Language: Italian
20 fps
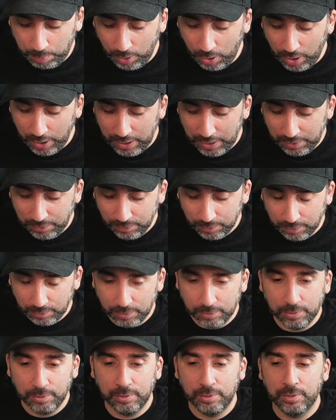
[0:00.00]
poi
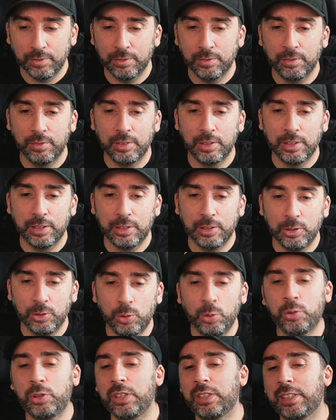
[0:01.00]

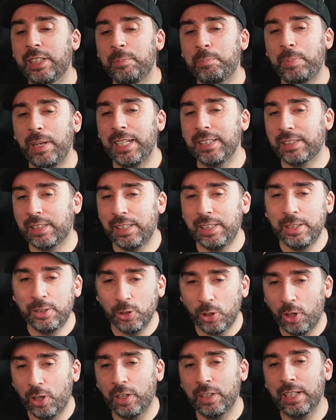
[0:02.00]
tutti schippetti,
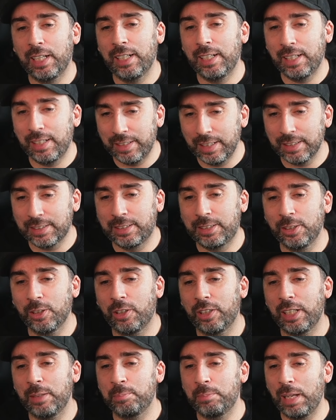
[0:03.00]
l'icona, la
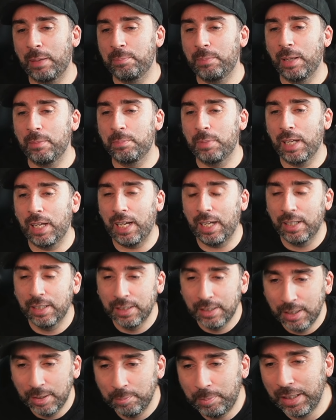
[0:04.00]
reazione, bla bla bla.
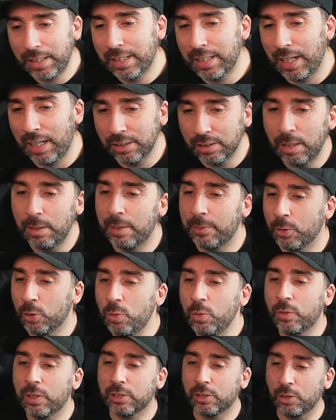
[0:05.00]
Peccato, eh,
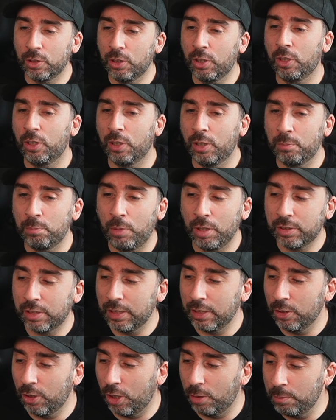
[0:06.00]
comunque sono un botto
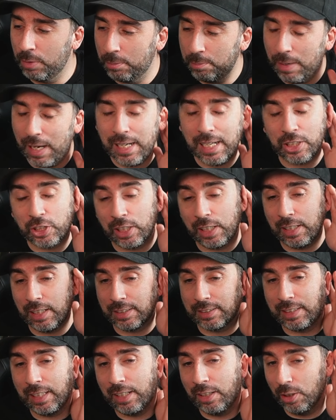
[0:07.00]
di robe. Bella scelta da
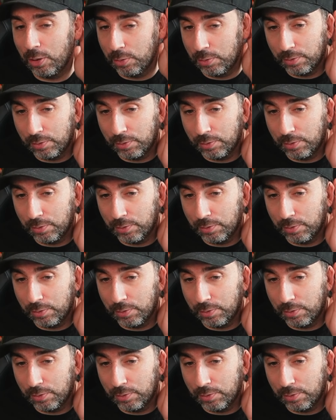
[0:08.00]
stello.